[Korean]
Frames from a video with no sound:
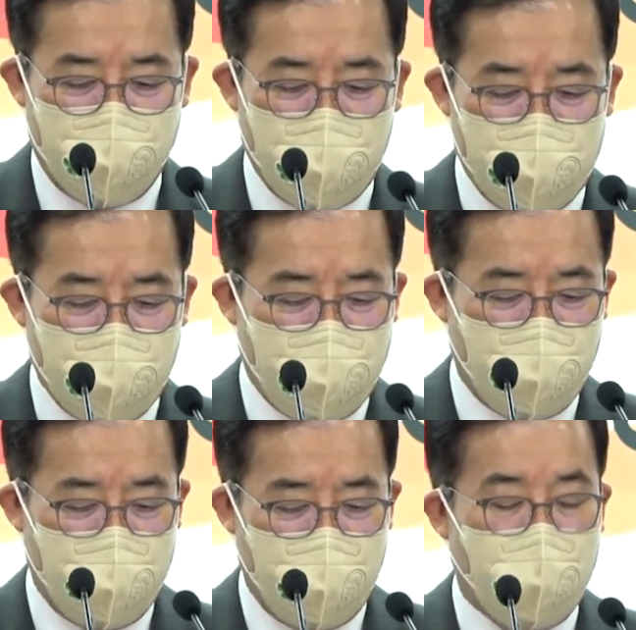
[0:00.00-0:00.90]

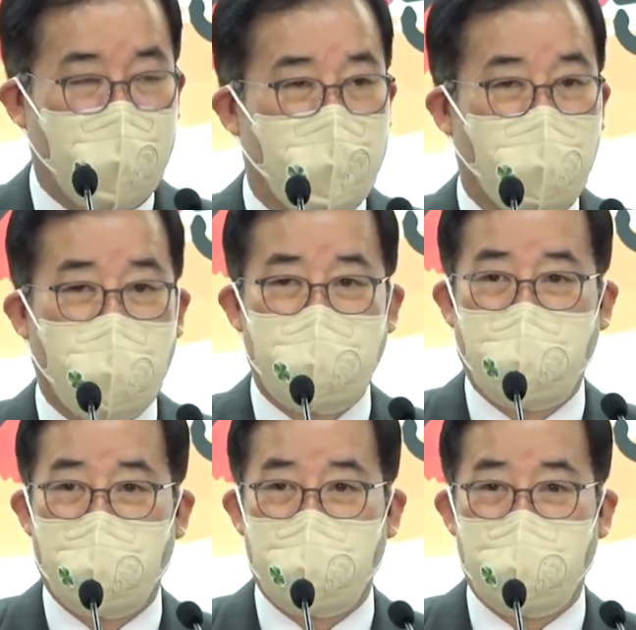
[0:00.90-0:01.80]
편집권을
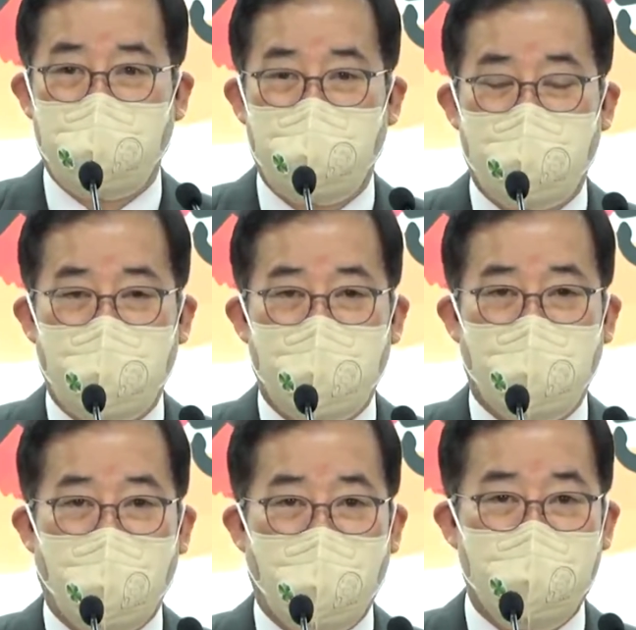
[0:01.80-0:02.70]
행사해서
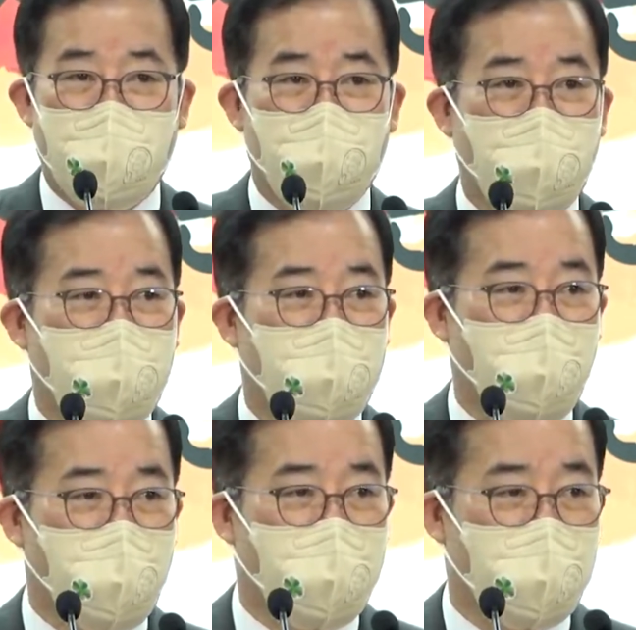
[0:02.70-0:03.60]
대한민국의
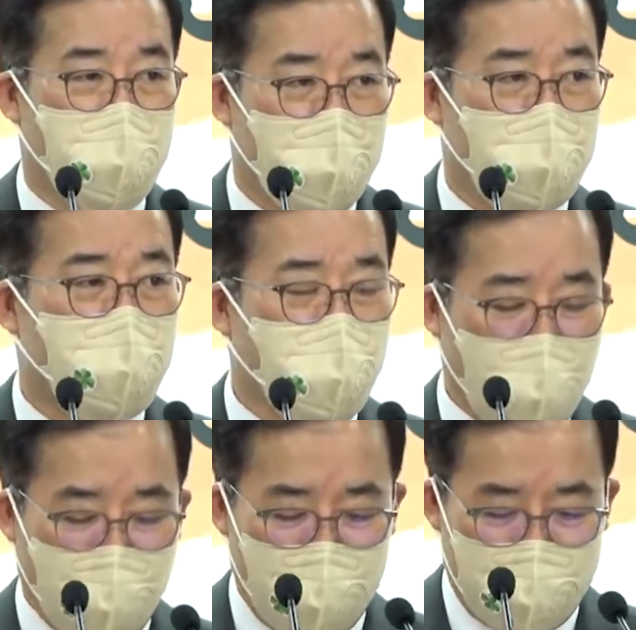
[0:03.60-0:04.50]
여론을
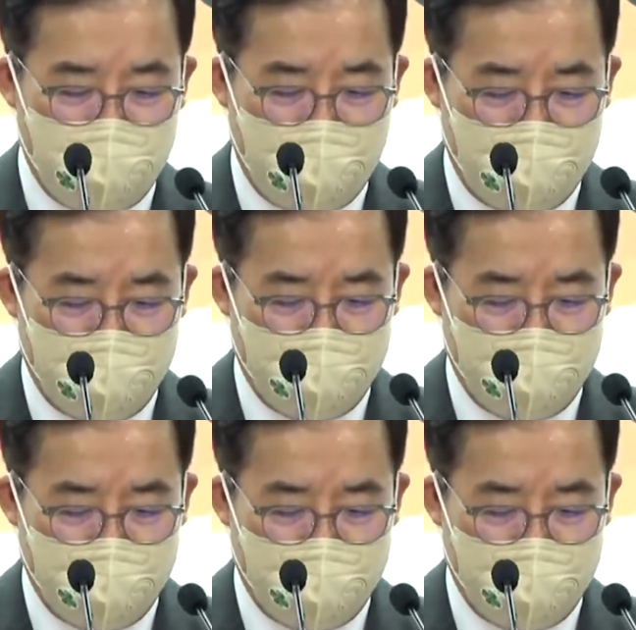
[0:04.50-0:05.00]
주도하고 있습니다.